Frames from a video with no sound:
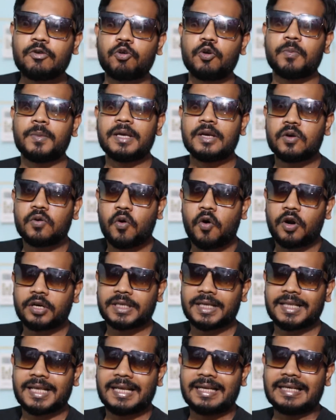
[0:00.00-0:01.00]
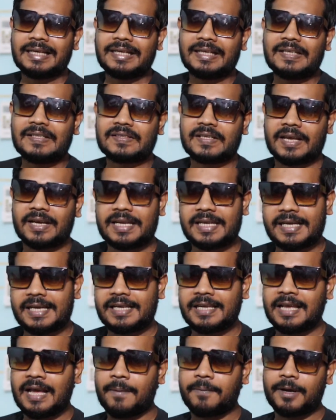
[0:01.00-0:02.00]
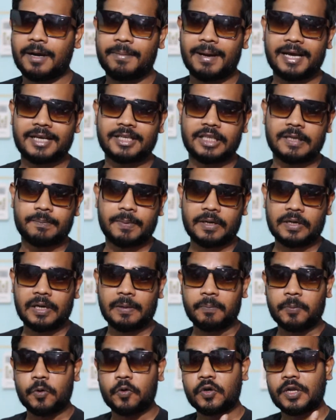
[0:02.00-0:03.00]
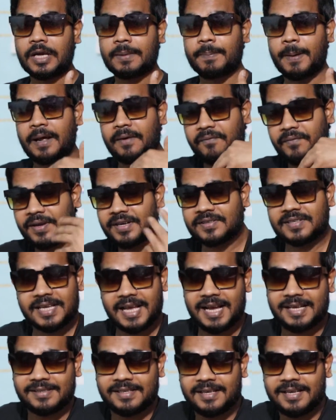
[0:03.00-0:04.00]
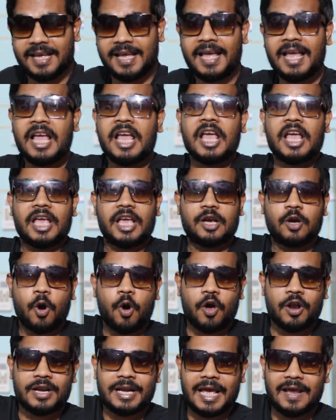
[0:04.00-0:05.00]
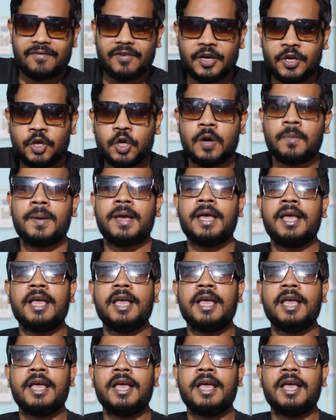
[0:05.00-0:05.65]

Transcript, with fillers: ग्रूमिंग को और ज़्यादा इंक्रीज करने के लिए आपका भाई दीपक कपूर एक बार फिर से हाजिर है एक और नए वीडियो में